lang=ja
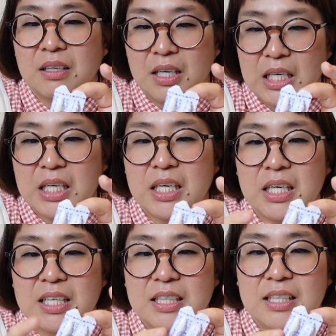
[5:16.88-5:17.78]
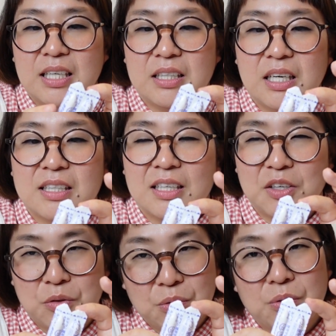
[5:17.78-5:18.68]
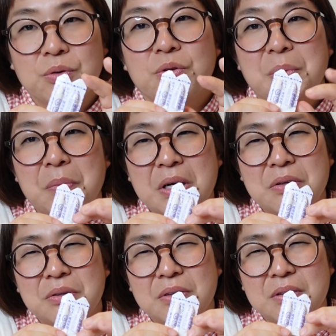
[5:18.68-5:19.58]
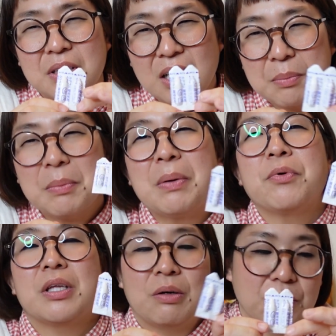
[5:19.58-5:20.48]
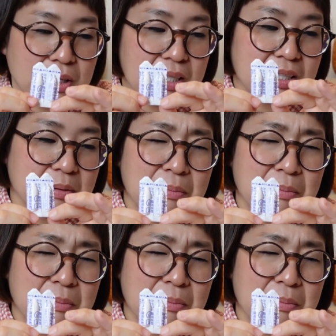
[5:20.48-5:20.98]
はい。なんで、ちゃんと本当守れるならば守った方がいいです。